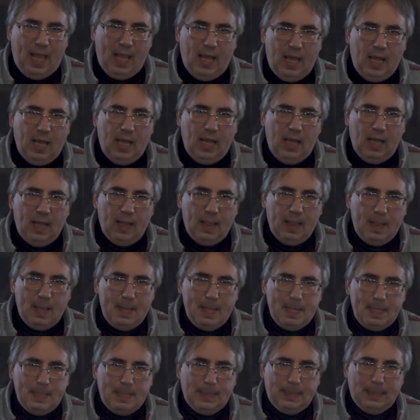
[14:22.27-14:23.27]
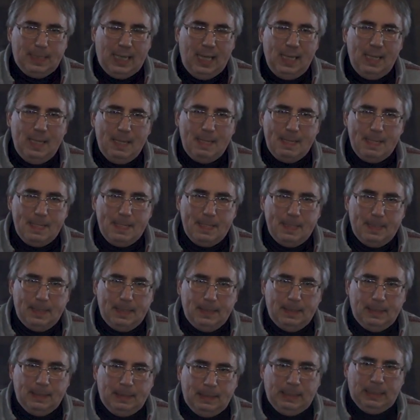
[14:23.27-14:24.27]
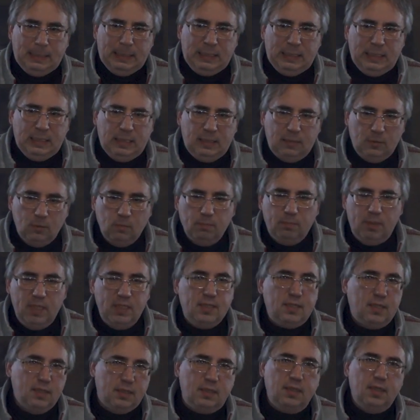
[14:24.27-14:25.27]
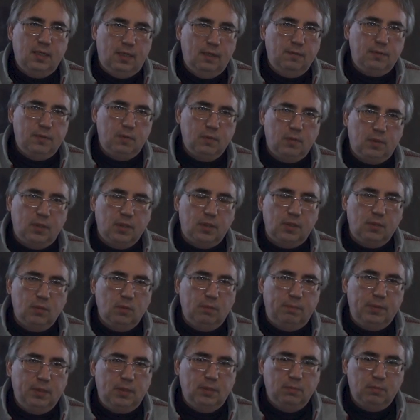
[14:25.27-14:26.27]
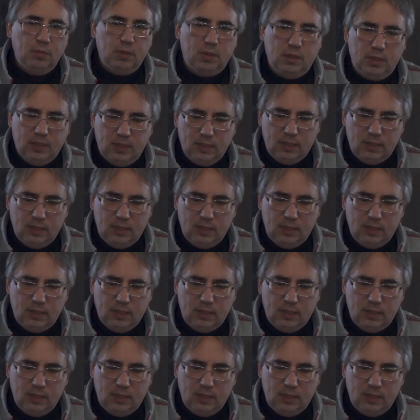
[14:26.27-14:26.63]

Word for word: А, а? Заход солнца. Ну, близко, скорее всего, к этому, потому что